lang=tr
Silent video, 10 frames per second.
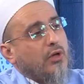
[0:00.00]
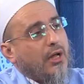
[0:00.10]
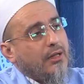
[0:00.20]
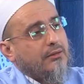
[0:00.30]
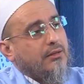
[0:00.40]

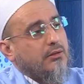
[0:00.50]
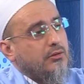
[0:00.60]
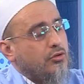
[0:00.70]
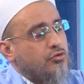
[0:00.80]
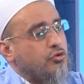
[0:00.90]

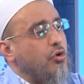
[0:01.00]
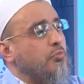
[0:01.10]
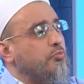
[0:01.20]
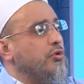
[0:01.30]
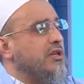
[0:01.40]
altlarında
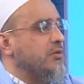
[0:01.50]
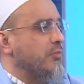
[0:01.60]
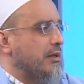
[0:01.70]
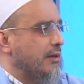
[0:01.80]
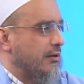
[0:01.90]
çok büyük
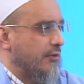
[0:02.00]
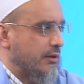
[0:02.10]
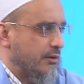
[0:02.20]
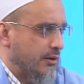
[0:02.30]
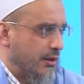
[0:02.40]
hikmetler
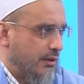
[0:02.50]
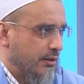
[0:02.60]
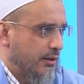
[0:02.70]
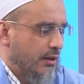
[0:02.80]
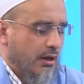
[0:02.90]
vardır ya. Yani.
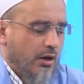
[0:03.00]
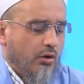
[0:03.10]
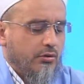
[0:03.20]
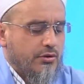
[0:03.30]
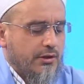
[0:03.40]

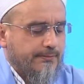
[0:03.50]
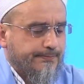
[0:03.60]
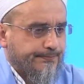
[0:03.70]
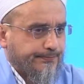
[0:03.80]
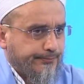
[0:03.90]
Onun için
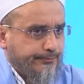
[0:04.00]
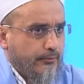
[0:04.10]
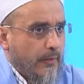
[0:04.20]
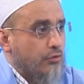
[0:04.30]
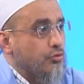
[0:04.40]

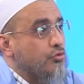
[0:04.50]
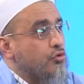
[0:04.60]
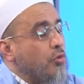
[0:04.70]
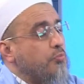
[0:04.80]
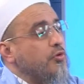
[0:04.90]
çünkü
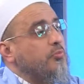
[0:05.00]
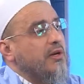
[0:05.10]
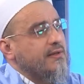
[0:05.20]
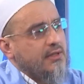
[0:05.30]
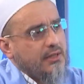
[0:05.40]
çok büyük
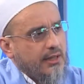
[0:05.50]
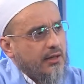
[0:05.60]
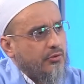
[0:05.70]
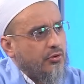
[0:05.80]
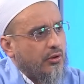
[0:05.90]
baskı
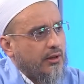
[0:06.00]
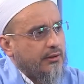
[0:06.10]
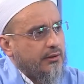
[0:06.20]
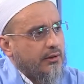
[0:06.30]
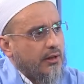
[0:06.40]
yiyebiliyorlar.
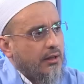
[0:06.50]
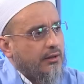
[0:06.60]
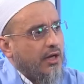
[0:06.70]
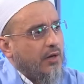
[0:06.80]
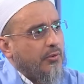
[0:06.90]

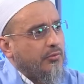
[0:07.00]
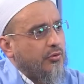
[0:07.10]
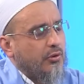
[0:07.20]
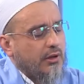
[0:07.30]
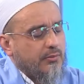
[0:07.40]
Ne
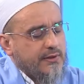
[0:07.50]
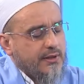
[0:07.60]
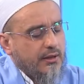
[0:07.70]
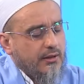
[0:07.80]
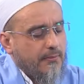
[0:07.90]
yapabiliyorlar
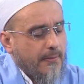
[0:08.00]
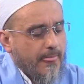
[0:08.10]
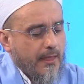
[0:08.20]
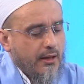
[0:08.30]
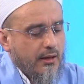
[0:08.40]
mesela?
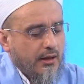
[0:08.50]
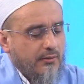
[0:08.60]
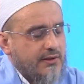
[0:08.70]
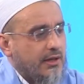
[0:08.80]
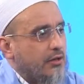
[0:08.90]
E
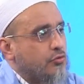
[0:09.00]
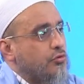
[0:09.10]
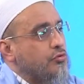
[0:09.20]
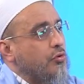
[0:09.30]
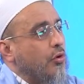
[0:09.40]
mesela
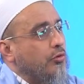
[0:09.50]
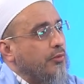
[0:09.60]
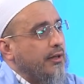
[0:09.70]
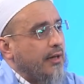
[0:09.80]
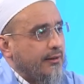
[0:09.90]
çocuğu
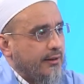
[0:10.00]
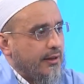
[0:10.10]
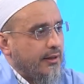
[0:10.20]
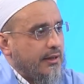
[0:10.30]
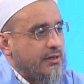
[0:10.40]
olmayan
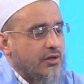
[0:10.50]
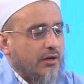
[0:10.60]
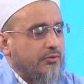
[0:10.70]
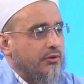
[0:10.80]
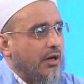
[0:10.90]
anneye
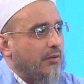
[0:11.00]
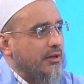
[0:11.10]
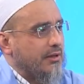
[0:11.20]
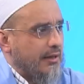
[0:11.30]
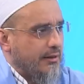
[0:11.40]
icabında ama
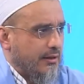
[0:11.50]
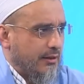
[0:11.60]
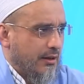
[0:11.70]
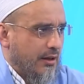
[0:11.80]
kendi